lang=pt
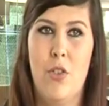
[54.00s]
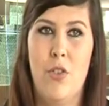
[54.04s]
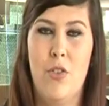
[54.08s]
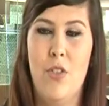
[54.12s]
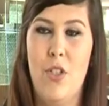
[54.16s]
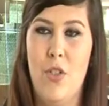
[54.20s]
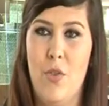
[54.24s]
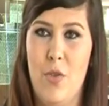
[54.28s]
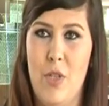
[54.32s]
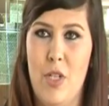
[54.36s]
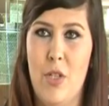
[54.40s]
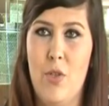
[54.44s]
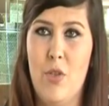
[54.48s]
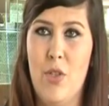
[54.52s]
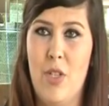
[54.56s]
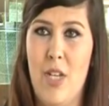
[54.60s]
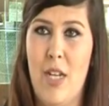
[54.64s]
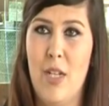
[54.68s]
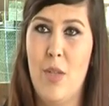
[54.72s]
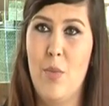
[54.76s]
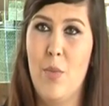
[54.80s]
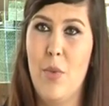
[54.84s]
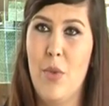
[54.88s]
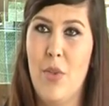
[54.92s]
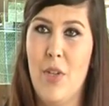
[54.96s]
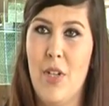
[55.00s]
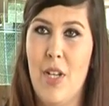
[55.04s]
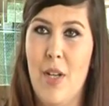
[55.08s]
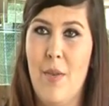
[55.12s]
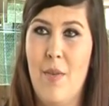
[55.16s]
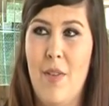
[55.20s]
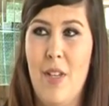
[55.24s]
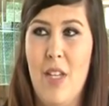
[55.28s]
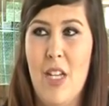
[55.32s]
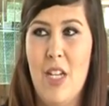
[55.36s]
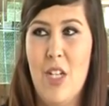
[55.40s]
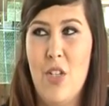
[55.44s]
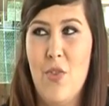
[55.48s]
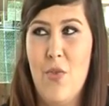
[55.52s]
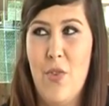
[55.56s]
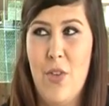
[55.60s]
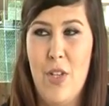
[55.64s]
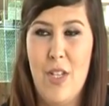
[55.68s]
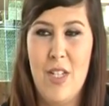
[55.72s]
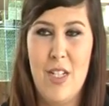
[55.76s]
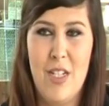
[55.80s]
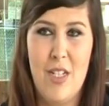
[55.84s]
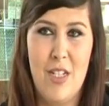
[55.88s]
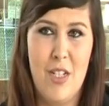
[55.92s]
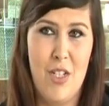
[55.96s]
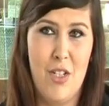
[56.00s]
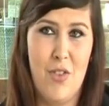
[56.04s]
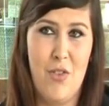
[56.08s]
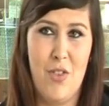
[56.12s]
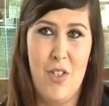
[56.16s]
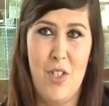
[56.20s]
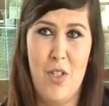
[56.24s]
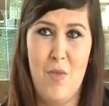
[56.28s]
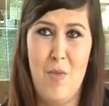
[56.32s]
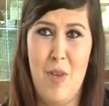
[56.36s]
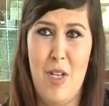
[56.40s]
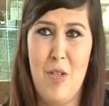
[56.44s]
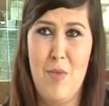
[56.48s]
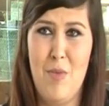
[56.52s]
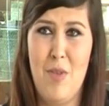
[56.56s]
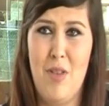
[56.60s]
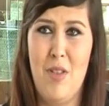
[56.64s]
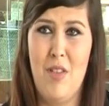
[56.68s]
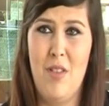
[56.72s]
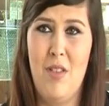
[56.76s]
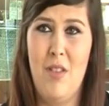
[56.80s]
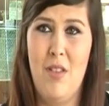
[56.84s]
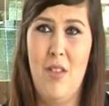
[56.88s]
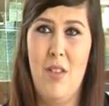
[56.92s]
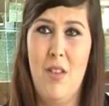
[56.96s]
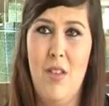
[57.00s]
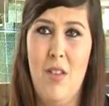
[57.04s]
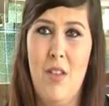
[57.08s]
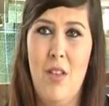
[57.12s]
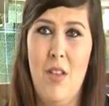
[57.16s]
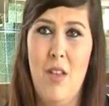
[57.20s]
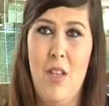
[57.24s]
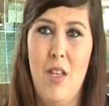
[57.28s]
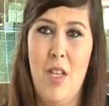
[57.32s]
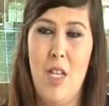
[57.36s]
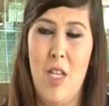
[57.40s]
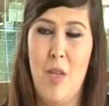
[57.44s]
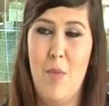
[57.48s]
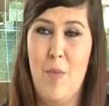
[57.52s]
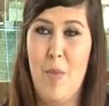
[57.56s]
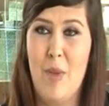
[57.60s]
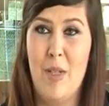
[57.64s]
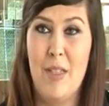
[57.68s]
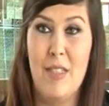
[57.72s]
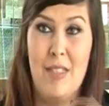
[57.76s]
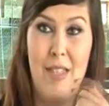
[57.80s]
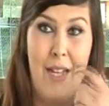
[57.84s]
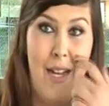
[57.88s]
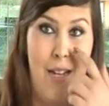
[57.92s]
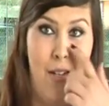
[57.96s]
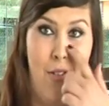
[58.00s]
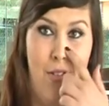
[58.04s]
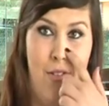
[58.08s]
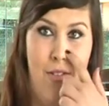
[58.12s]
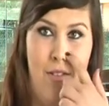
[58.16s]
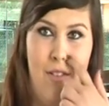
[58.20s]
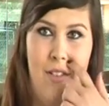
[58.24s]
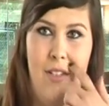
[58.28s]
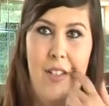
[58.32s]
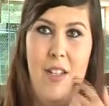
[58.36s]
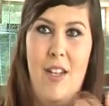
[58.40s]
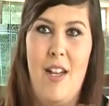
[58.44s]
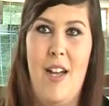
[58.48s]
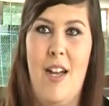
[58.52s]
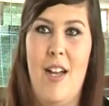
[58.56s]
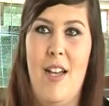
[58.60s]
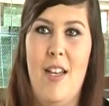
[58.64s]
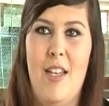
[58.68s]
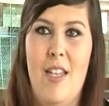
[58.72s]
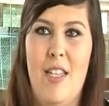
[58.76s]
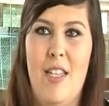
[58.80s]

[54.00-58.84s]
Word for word: Continuei a gostar do programa e acho que foi as coisas que mais me impactaram de cá